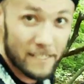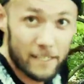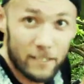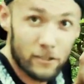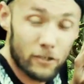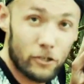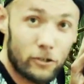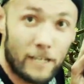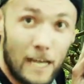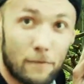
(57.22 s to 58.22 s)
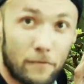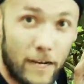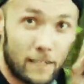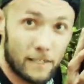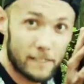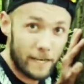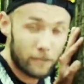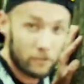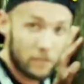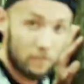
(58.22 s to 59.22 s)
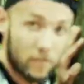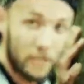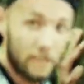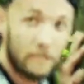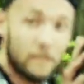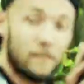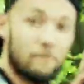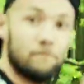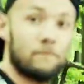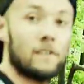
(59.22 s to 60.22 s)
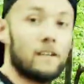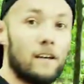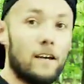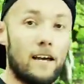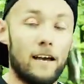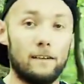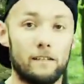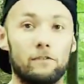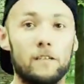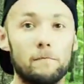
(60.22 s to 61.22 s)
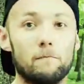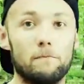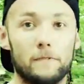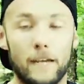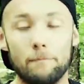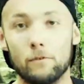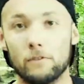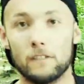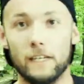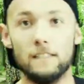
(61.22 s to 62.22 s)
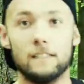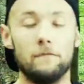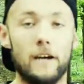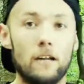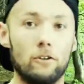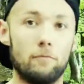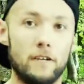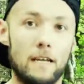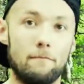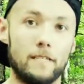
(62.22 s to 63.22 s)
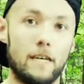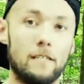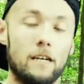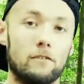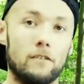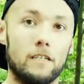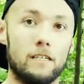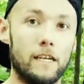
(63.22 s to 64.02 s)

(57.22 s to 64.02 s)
seht ihr noch so schöne gelbe Pfeile, die zeigen euch den Weg. Ähm, zu diesem Zeitpunkt des Rennens sind wir alle auch noch beisammen. Das heißt also, die